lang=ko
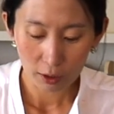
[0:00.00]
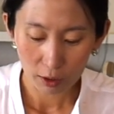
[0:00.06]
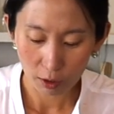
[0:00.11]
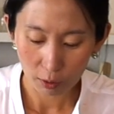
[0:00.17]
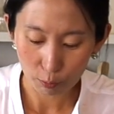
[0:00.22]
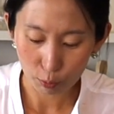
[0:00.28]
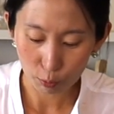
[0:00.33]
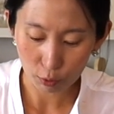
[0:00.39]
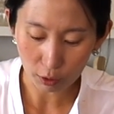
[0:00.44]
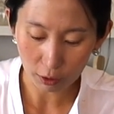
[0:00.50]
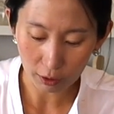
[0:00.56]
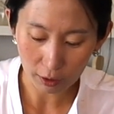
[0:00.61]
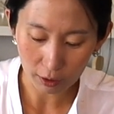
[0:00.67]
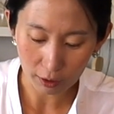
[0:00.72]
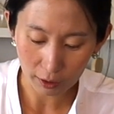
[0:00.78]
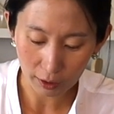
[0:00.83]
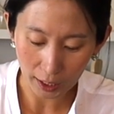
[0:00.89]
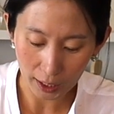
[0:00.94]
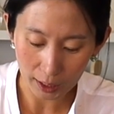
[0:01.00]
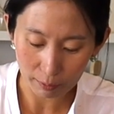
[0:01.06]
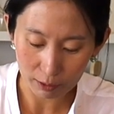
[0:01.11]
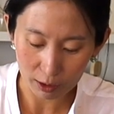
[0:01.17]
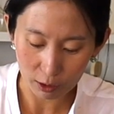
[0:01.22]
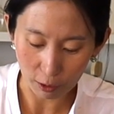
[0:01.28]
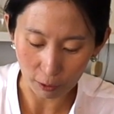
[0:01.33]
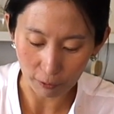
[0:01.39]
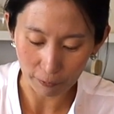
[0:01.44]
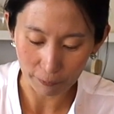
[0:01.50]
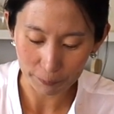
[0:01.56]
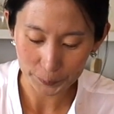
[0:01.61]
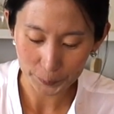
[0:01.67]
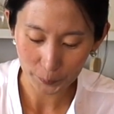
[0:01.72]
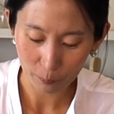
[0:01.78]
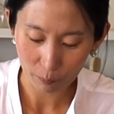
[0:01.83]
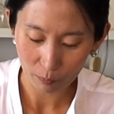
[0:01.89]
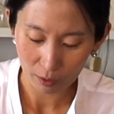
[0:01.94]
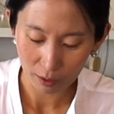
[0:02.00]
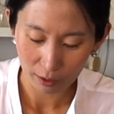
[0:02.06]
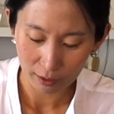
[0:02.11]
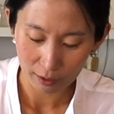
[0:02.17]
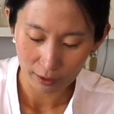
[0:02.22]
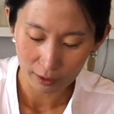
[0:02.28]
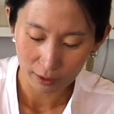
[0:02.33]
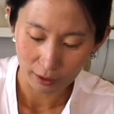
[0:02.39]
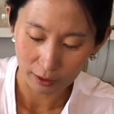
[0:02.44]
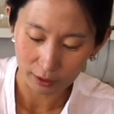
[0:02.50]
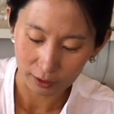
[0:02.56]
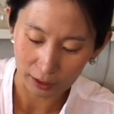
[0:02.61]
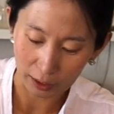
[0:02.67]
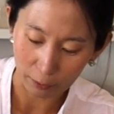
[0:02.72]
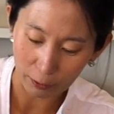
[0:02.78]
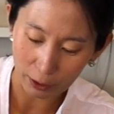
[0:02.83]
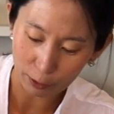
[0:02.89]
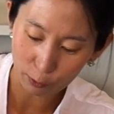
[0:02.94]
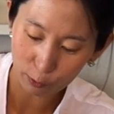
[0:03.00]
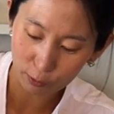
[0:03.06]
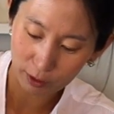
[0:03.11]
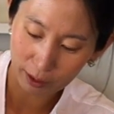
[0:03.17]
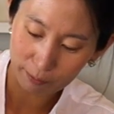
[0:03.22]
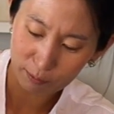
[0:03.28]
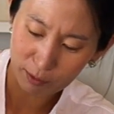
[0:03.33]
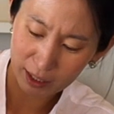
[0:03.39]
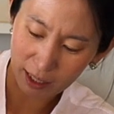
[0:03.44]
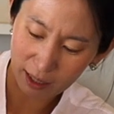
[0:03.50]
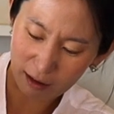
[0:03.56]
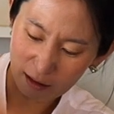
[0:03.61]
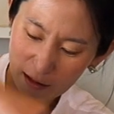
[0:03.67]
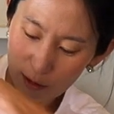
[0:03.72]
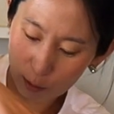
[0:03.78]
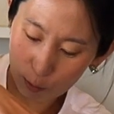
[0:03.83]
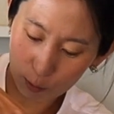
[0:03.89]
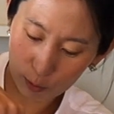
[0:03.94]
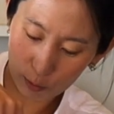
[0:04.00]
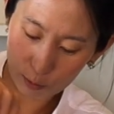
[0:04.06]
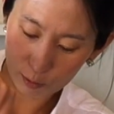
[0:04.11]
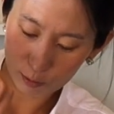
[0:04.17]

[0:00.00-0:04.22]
여기 붙어있는 테이프 있죠? 재활용을 합니다. 아이고